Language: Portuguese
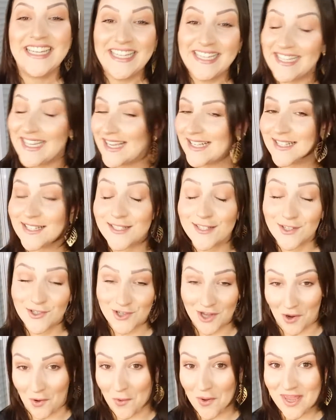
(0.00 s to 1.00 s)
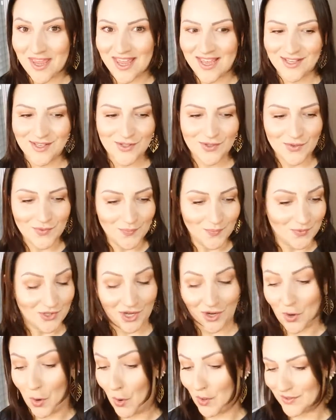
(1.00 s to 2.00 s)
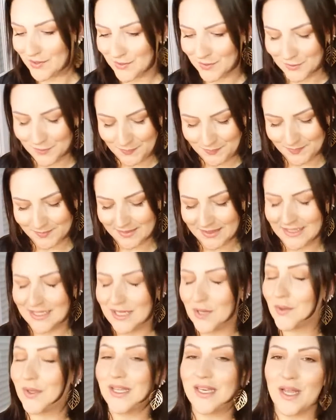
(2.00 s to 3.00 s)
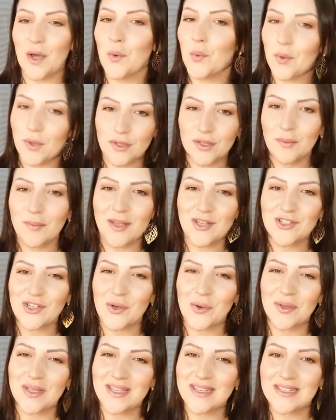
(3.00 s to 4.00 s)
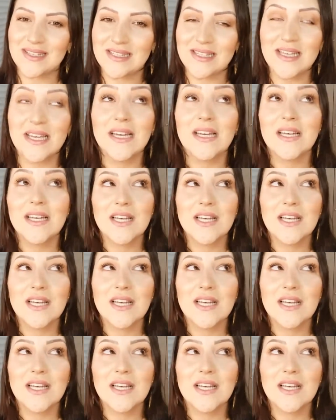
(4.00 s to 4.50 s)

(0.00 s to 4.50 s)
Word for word: E esses eu já conheço, já gosto, e eu queria um que eu também já conhecia,